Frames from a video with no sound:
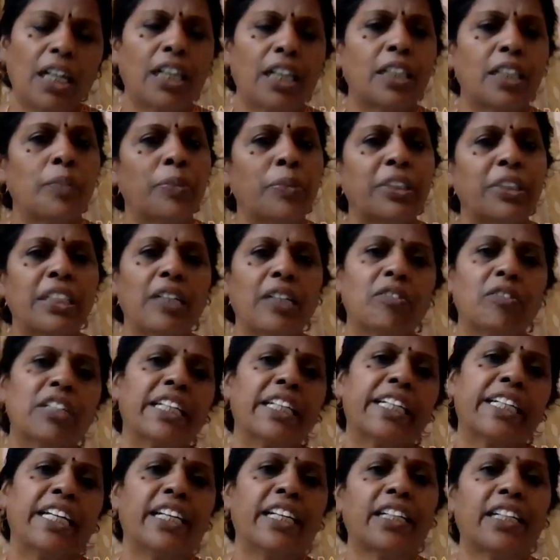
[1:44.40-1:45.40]
அதை பத்தி அவங்க
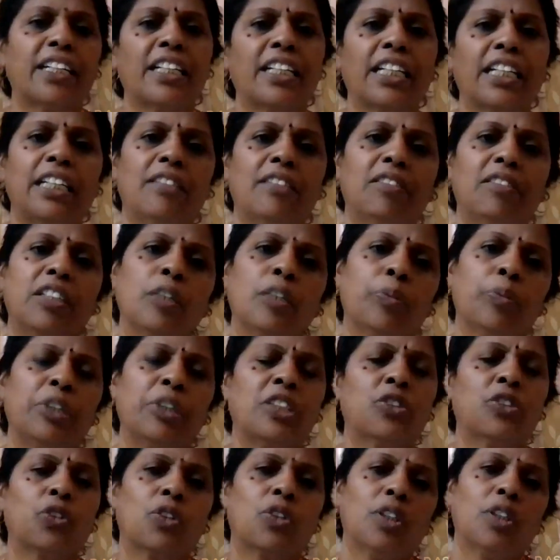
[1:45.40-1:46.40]
கேட்குற கேள்விக்கு
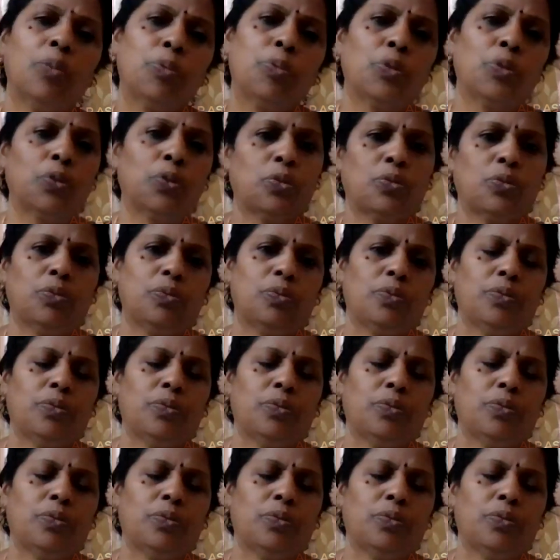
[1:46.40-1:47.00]
பதில் சொன்னா போதும்